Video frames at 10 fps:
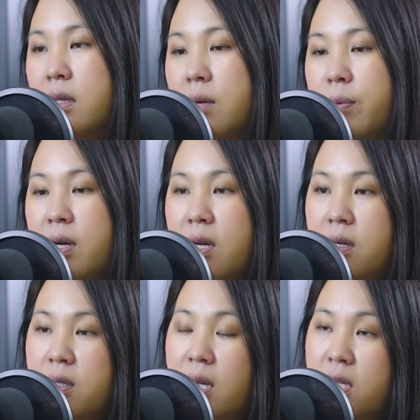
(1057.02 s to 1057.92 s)
chỉ bọn này
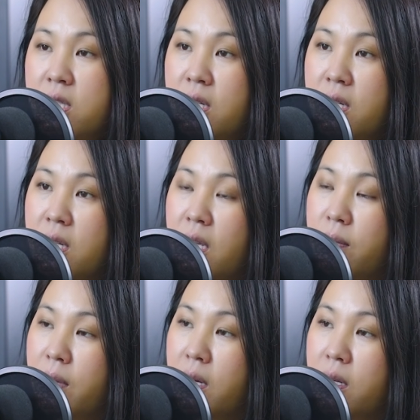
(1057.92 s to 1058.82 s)
ư ta xí chế
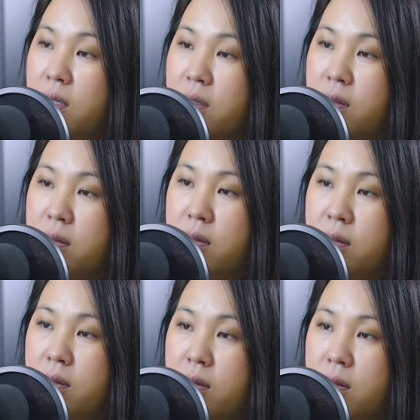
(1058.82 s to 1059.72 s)
mà lơ
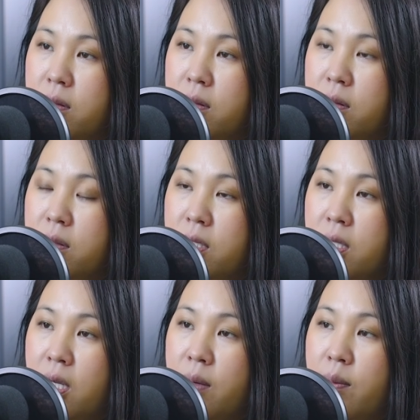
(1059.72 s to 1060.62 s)
xí
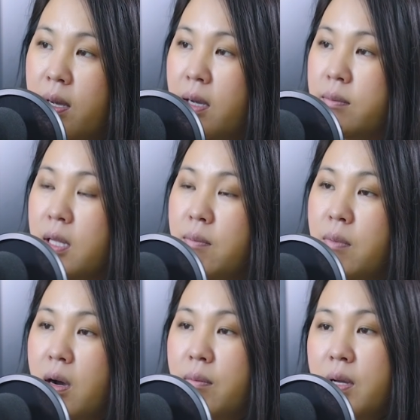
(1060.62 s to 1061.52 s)
chế mà tên
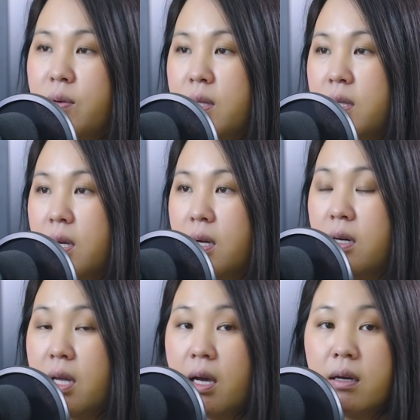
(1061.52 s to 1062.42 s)
mò mà yêu hay tiệt có
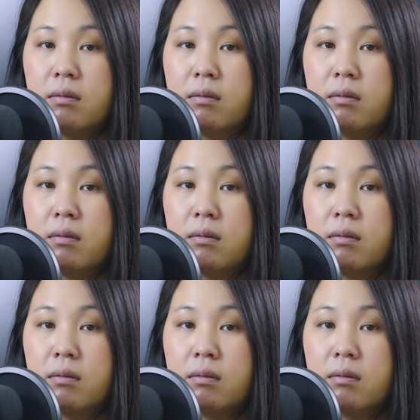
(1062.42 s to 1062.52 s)
nè